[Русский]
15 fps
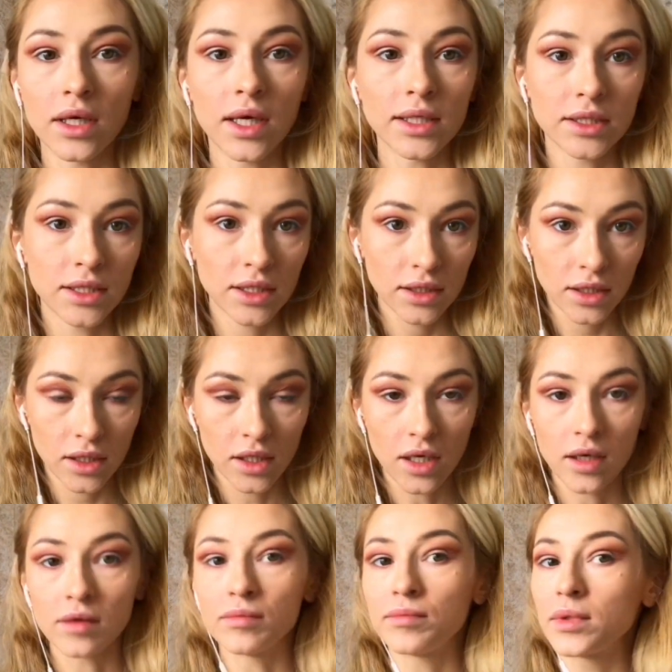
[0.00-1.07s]
Оттенки
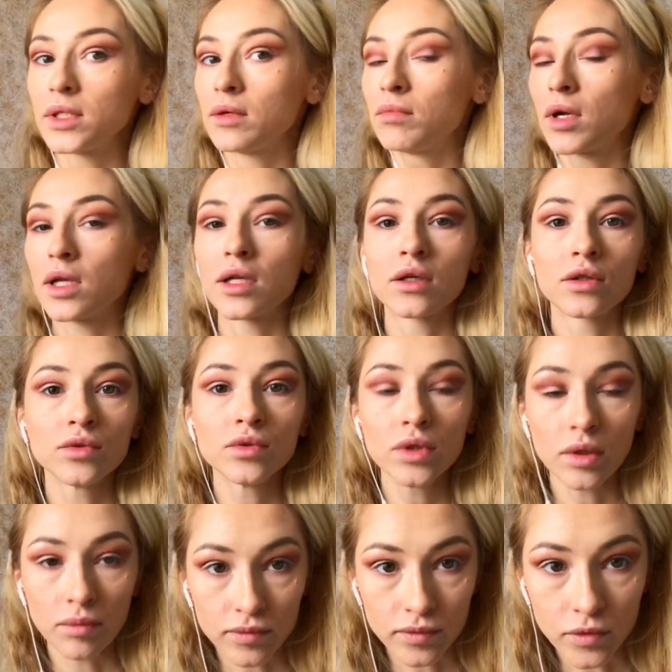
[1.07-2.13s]
я подобрала
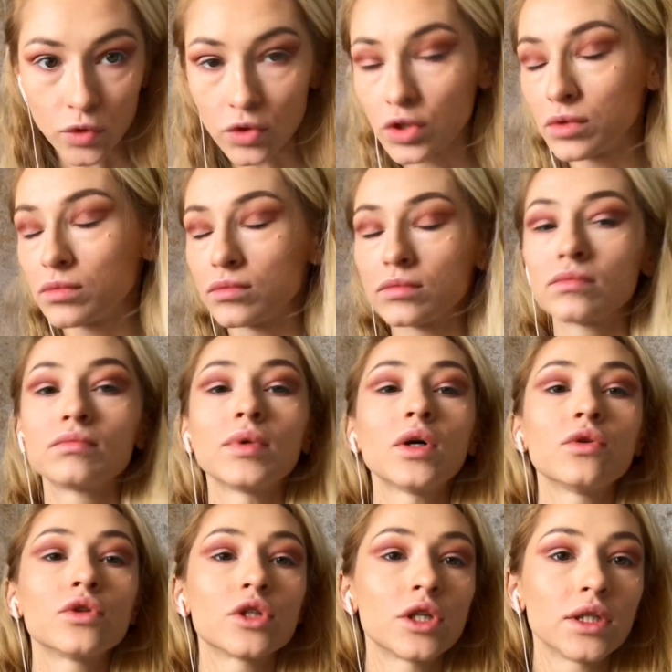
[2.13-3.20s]
круто, очень
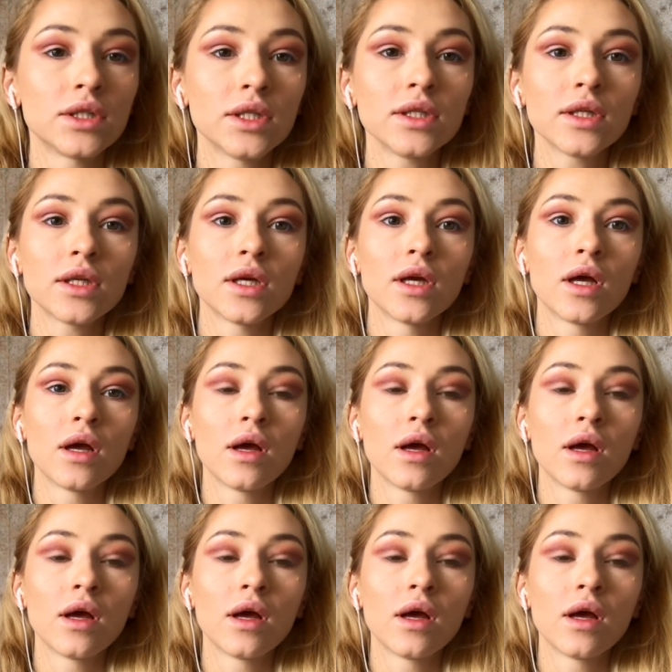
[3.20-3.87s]
похожие оттенки,